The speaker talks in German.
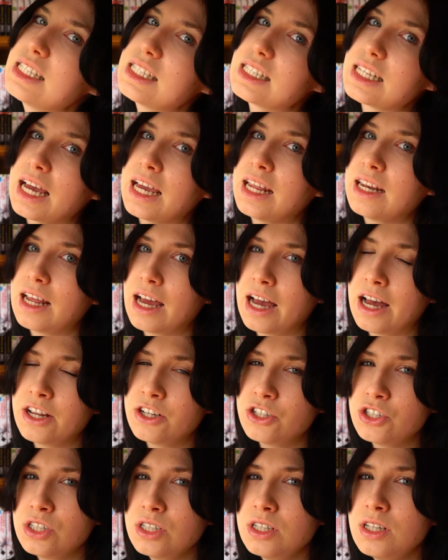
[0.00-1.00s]
ist ein
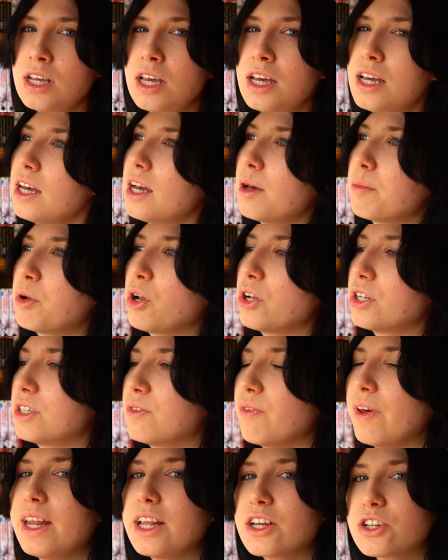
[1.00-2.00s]
Arjun.
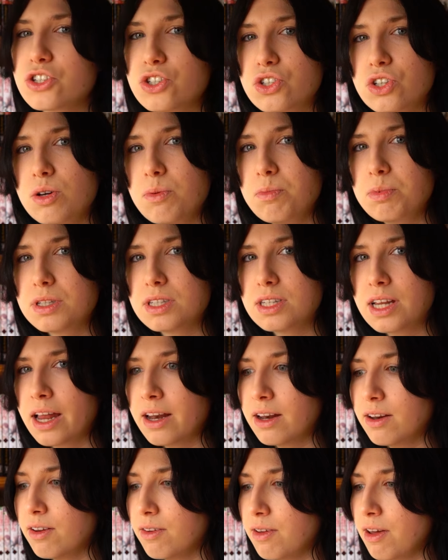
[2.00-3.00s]
Bedeutet, wenn er stirbt,
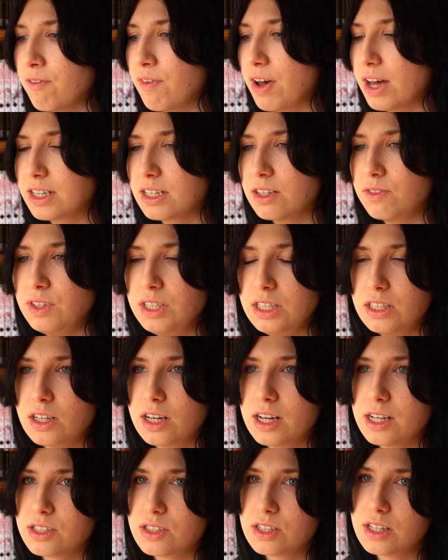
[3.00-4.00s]
dann erwacht er
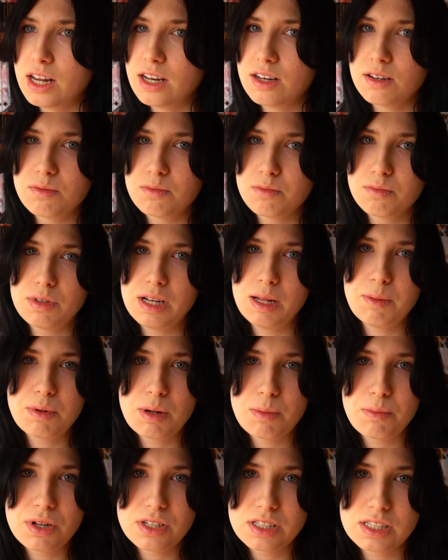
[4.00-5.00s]
wieder. Also dann
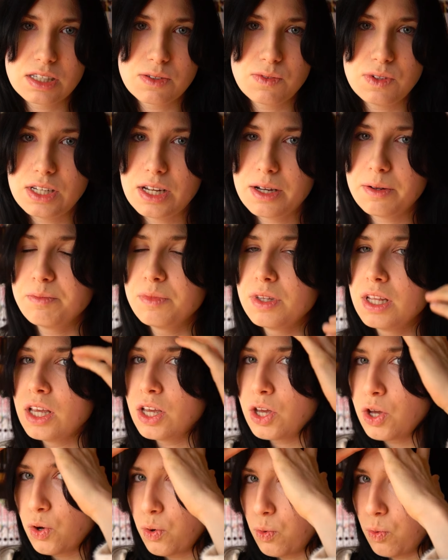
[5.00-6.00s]
lebt er plötzlich wieder
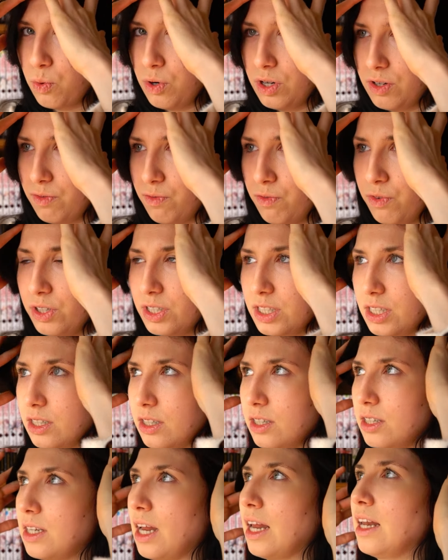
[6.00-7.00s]
und
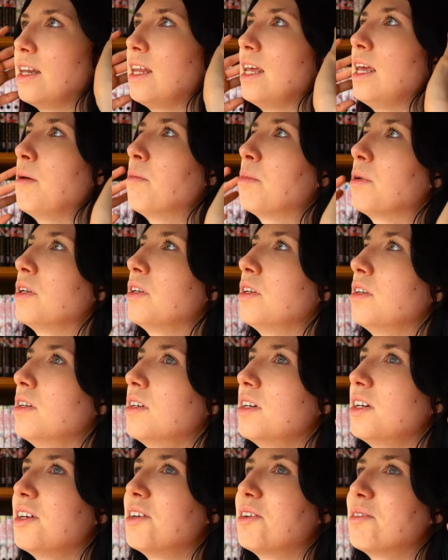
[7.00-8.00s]
wird dann eben
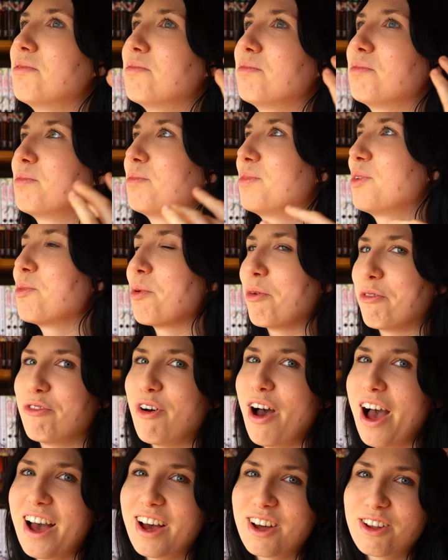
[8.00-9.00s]

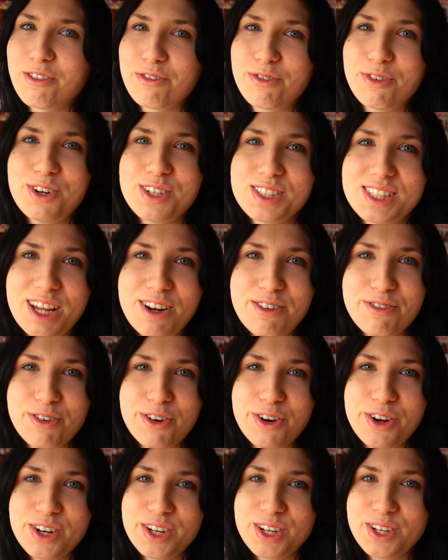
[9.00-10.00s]
überfahren vor seinen
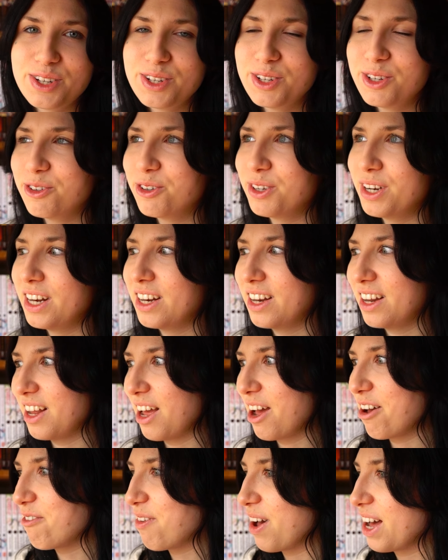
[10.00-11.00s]
Freunden und
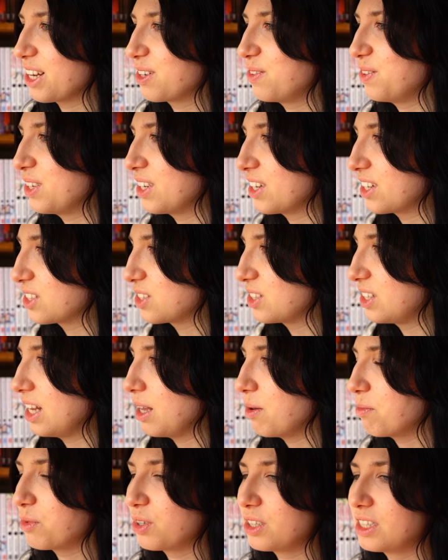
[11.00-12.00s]
er erwacht wieder zu
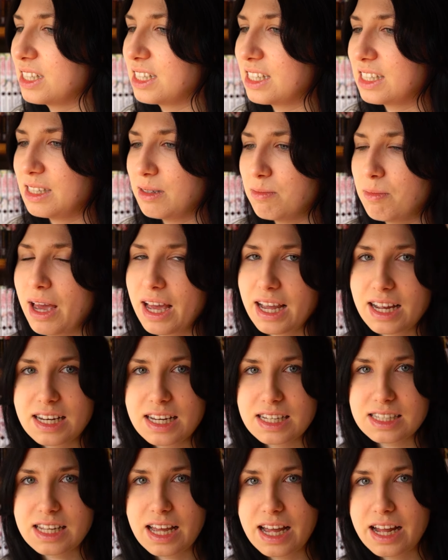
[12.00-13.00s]
leben. Und die, die
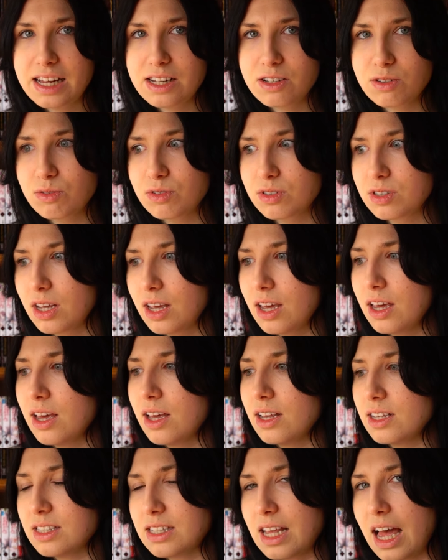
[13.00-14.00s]
merken das halt und
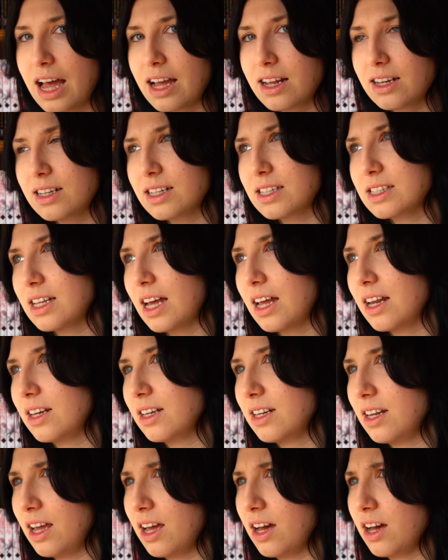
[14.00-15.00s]
sagen das
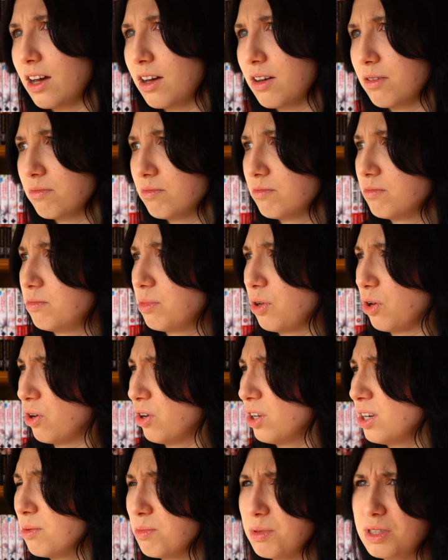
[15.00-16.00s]
dann der
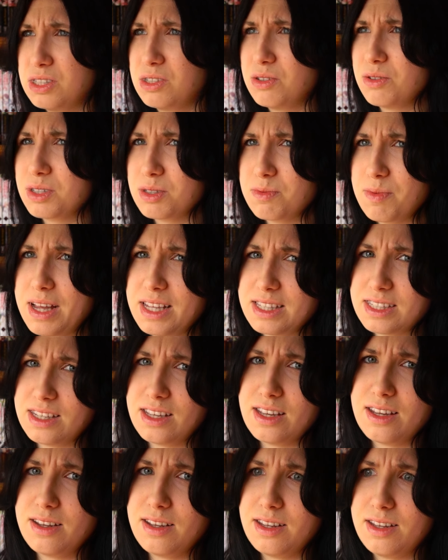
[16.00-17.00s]
Behörde
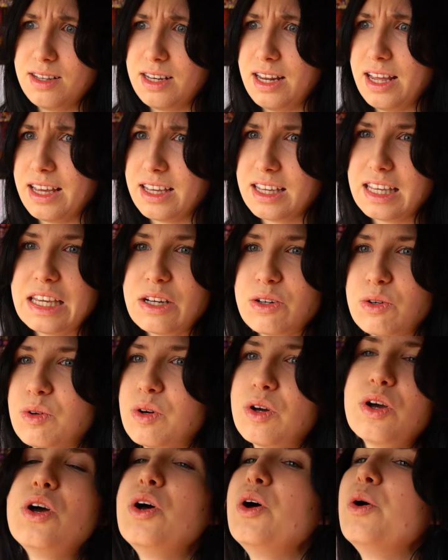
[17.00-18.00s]
bzw. der
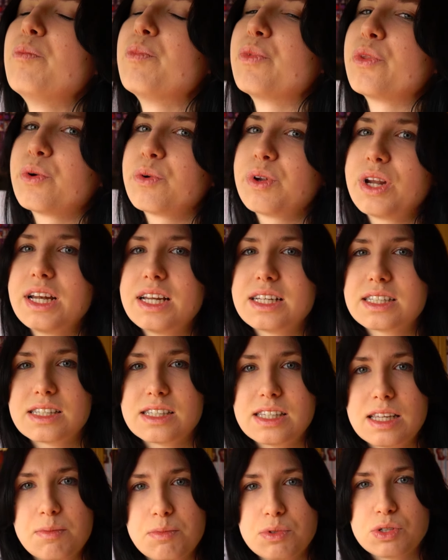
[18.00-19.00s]
Regierung. Und dann ist
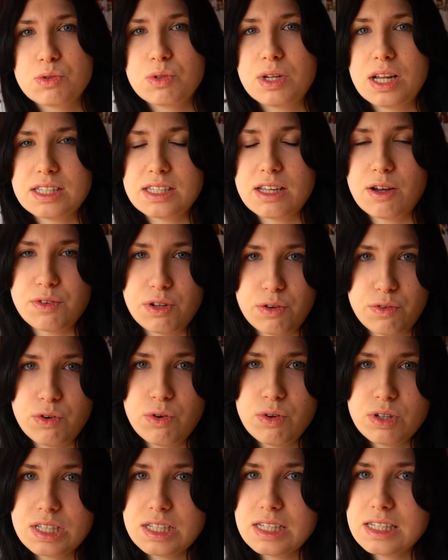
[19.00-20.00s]
es eben so, dass er auf der
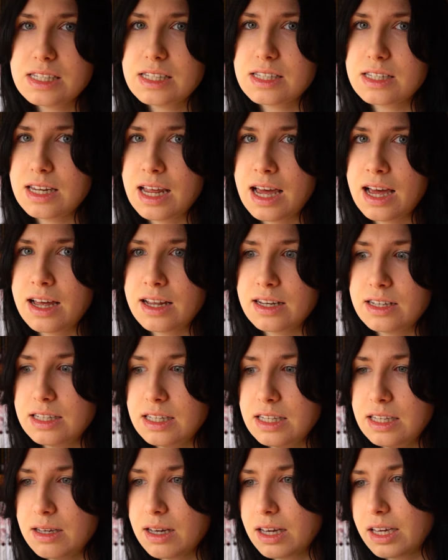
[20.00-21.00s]
Flucht ist. Da
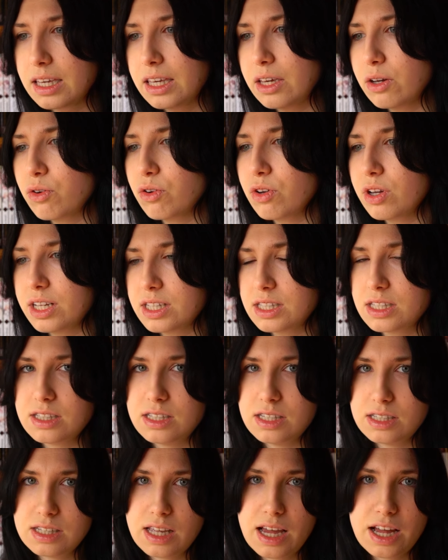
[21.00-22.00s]
die Regierung
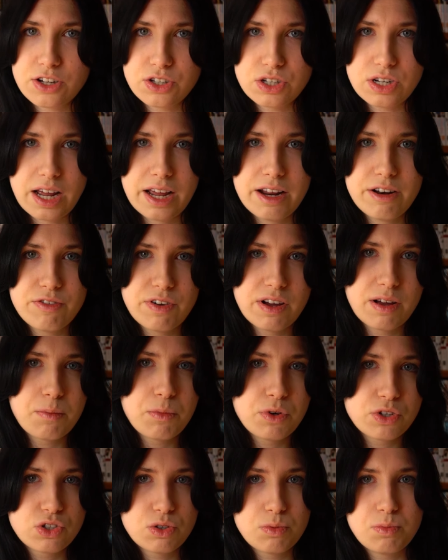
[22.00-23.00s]
jetzt diese Arschen
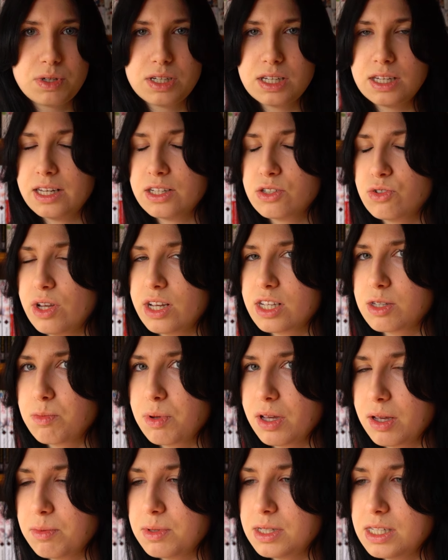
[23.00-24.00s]
einfangen möchte, um mit ihnen zu
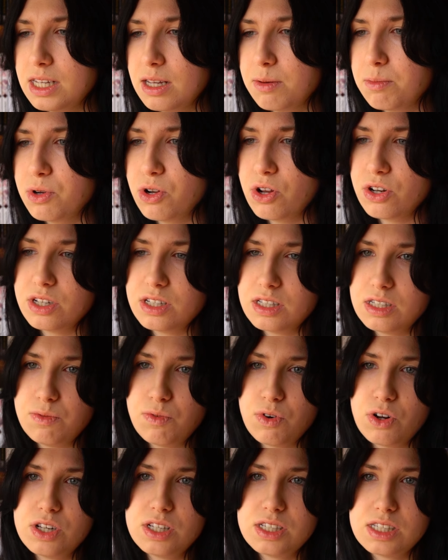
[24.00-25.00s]
experimentieren, bedeutet,
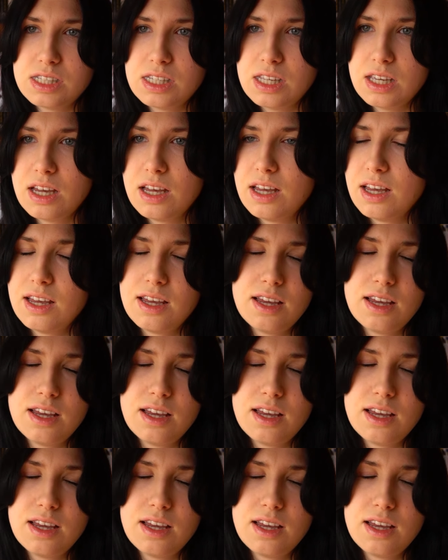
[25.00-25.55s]
sie wollen sie